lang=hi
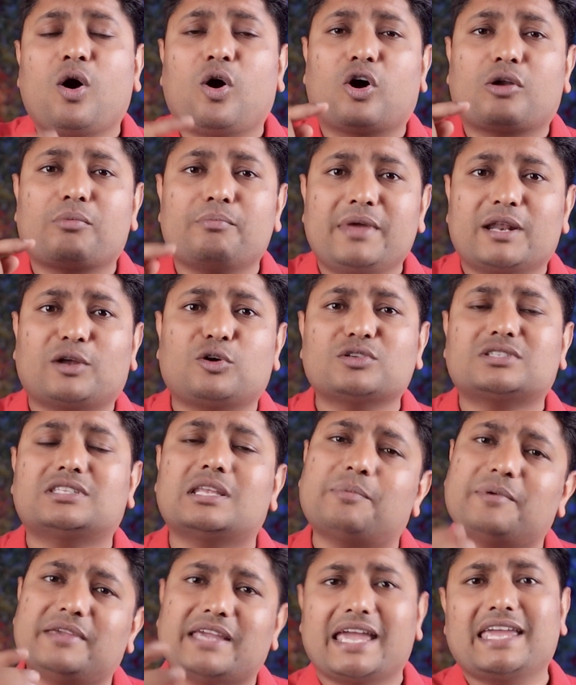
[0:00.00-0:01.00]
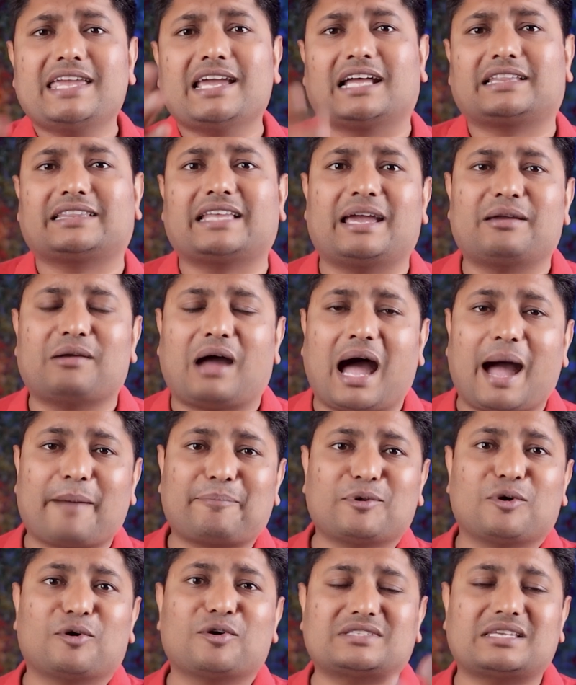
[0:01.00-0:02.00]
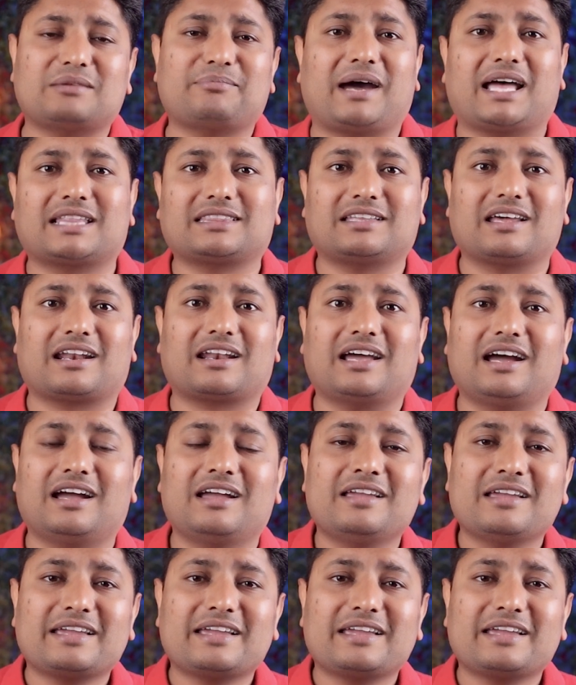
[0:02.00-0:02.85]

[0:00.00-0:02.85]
और मेरे को सिर्फ यही आता है आप लोगों से बात करना